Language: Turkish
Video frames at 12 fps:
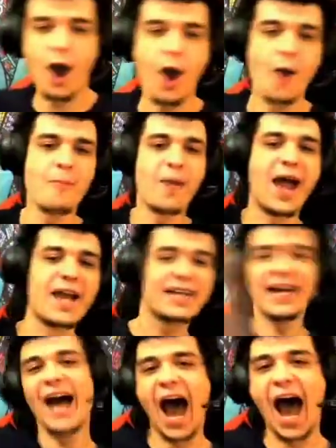Oh my
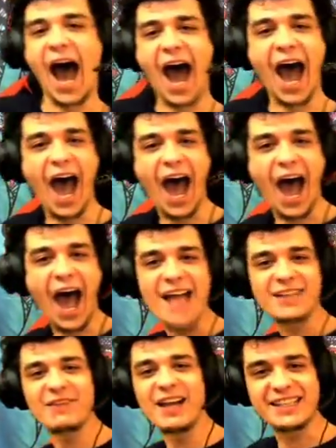
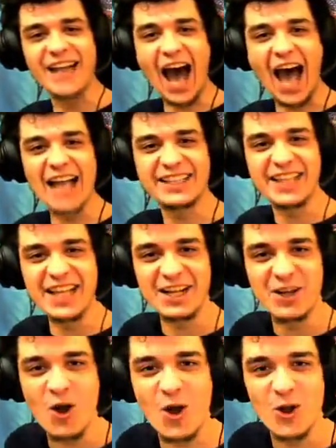god! Ve katil
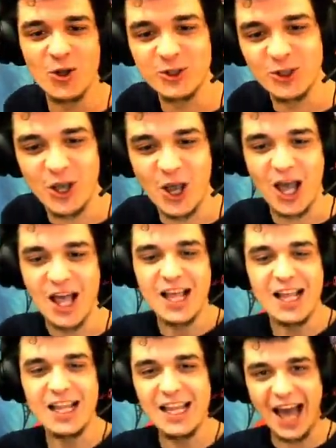öldü.
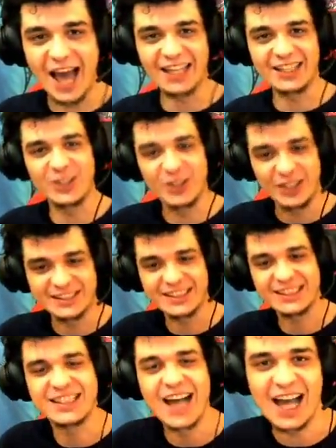Lanet
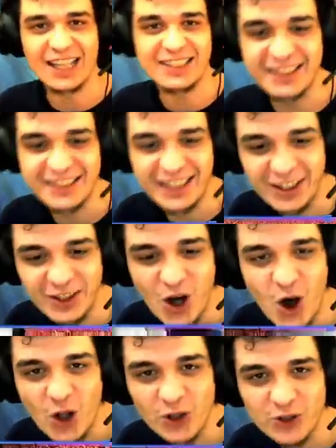olası katil seni.
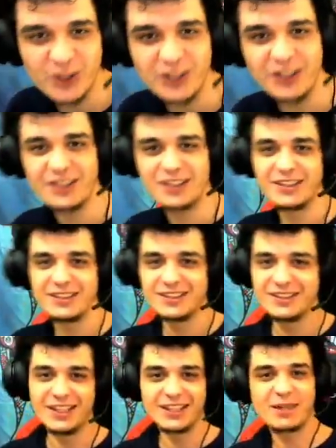Ne oldu?
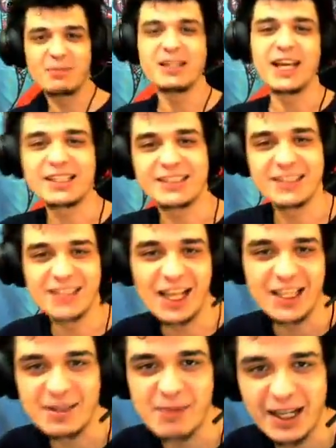Adamın aklını
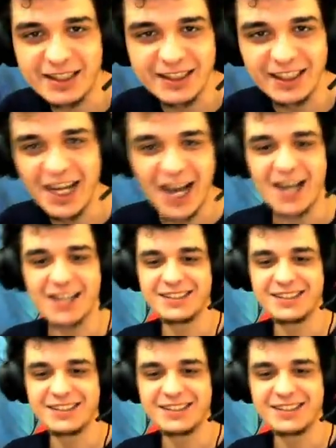alırım aklını.